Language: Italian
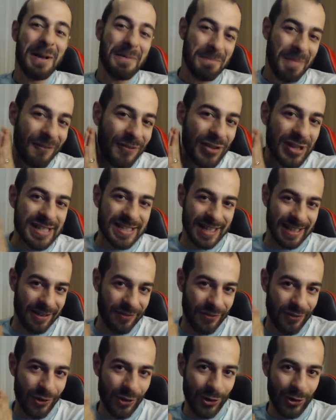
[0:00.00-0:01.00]
Ma voi
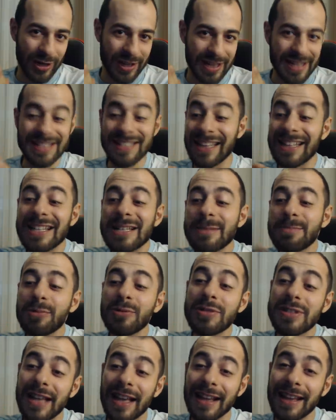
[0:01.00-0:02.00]
state fuori. È stata
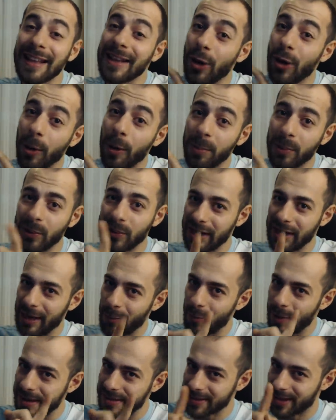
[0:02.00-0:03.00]
spostata dopo nella
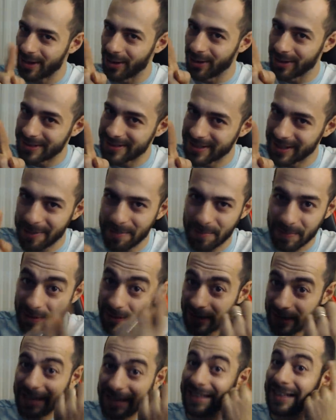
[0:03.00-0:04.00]
West Coast, che
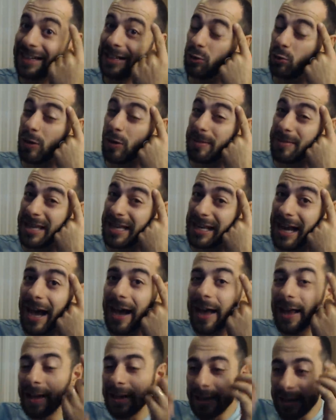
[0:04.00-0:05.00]
però è nata nel
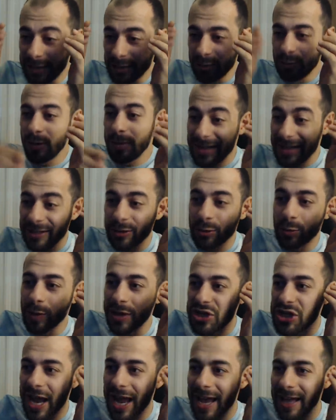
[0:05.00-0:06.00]
2000,
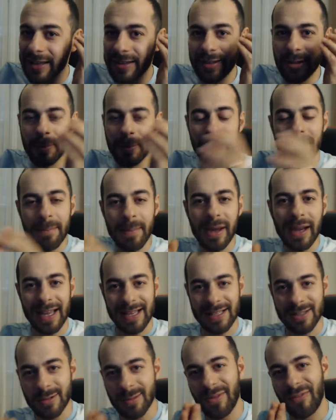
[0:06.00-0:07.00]
2200. Ma, ma
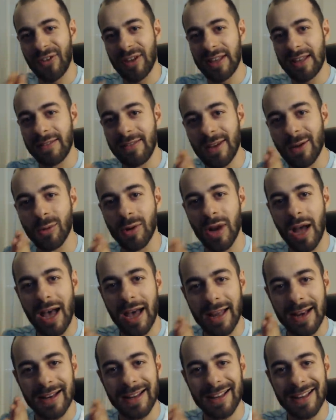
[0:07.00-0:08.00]
cazzo, ma fatevi
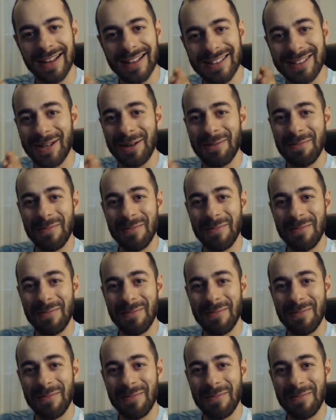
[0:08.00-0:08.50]
curare, ragazzi.